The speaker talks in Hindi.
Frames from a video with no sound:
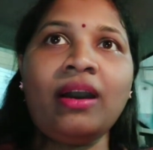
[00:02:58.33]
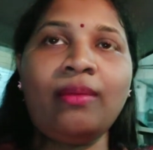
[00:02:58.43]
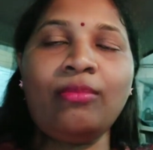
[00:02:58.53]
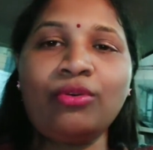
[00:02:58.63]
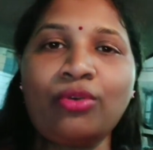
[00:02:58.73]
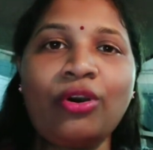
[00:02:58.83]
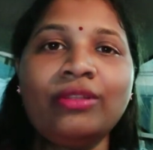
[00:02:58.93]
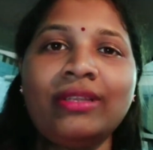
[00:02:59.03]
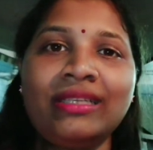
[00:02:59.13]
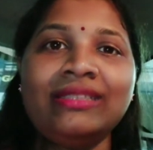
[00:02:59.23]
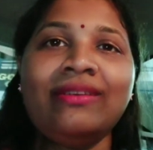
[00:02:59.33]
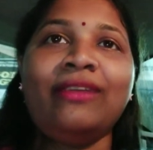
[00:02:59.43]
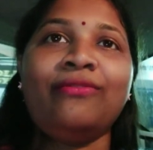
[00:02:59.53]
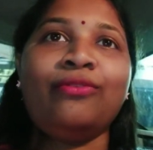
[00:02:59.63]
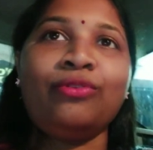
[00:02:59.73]
हम लोग कौन थ्री
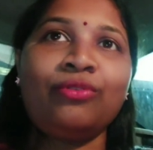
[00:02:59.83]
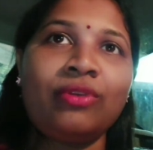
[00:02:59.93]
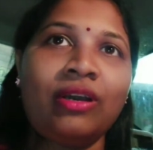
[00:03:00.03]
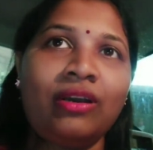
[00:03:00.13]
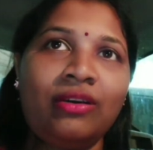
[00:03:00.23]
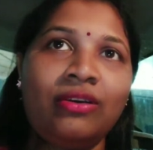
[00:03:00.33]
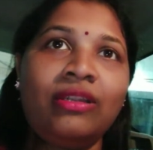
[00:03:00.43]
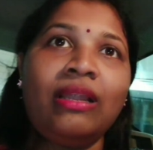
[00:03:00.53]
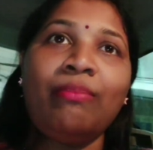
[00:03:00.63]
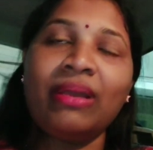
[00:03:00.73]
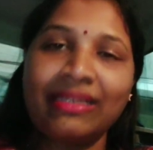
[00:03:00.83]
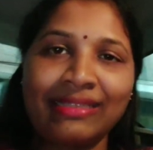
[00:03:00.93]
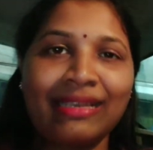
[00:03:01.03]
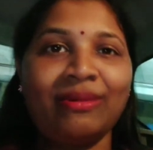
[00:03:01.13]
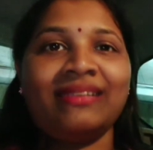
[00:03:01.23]
वाले फ़ोन नंबर
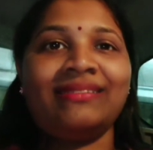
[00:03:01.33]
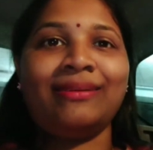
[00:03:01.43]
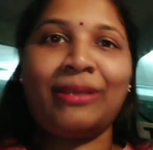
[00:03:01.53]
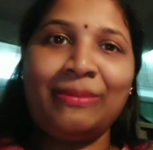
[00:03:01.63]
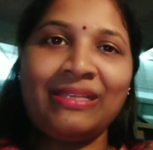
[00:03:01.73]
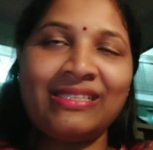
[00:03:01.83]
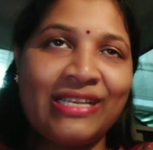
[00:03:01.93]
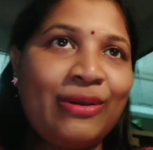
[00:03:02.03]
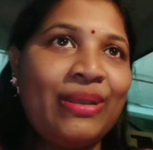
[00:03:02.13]
किसके पास है सबके पास जियो